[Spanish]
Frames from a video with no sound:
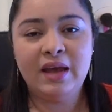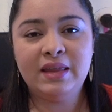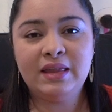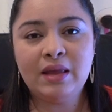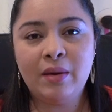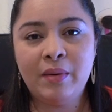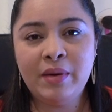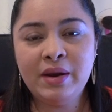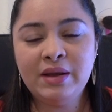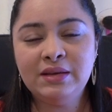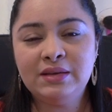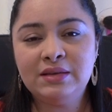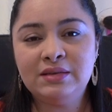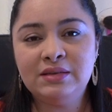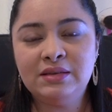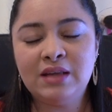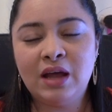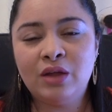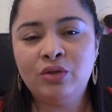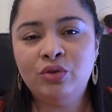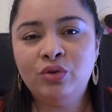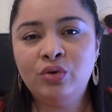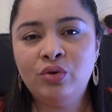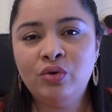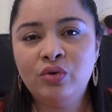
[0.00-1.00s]
Estaba
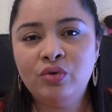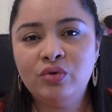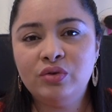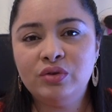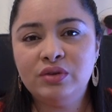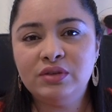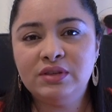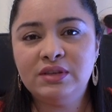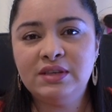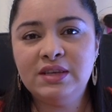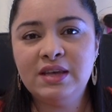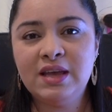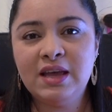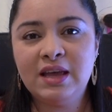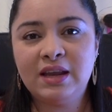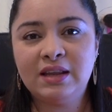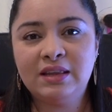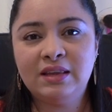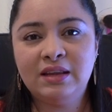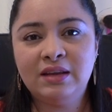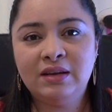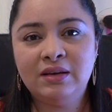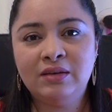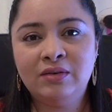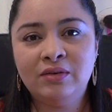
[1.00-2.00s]
necesitando
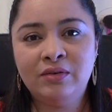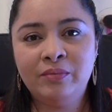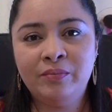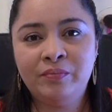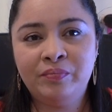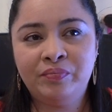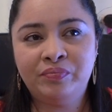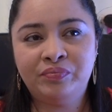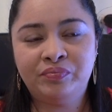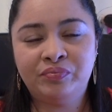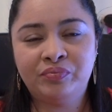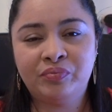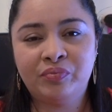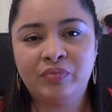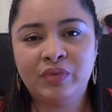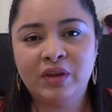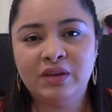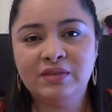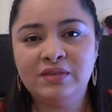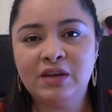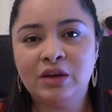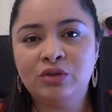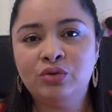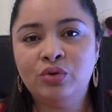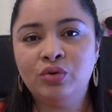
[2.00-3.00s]
mm,
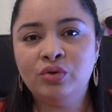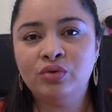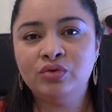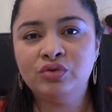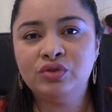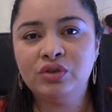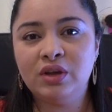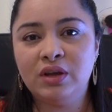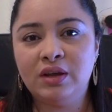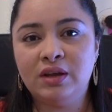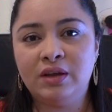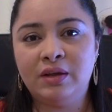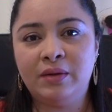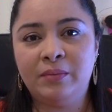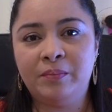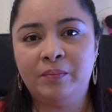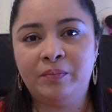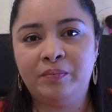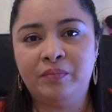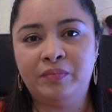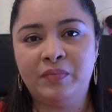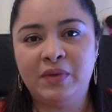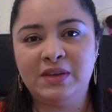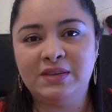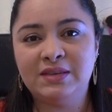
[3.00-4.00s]
ciertos
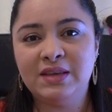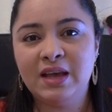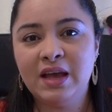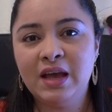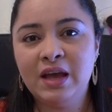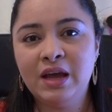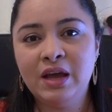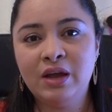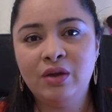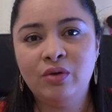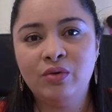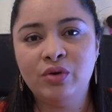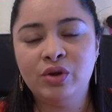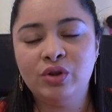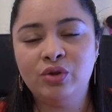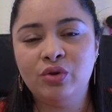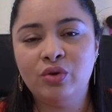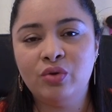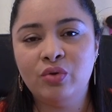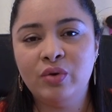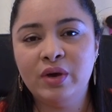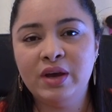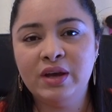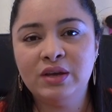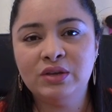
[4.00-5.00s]
eh, meseros y
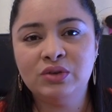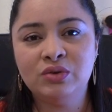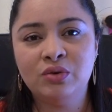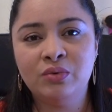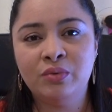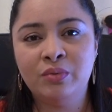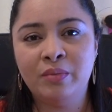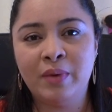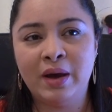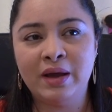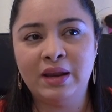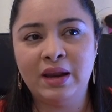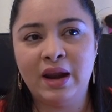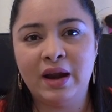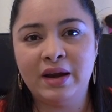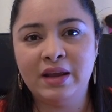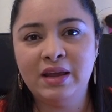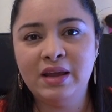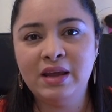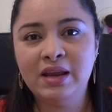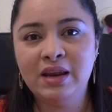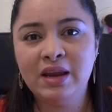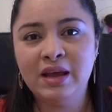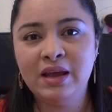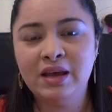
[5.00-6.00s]
todo eso,
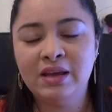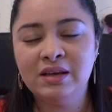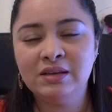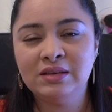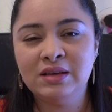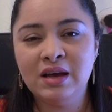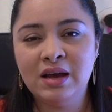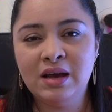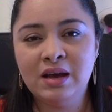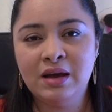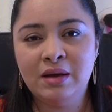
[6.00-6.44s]
bailarines,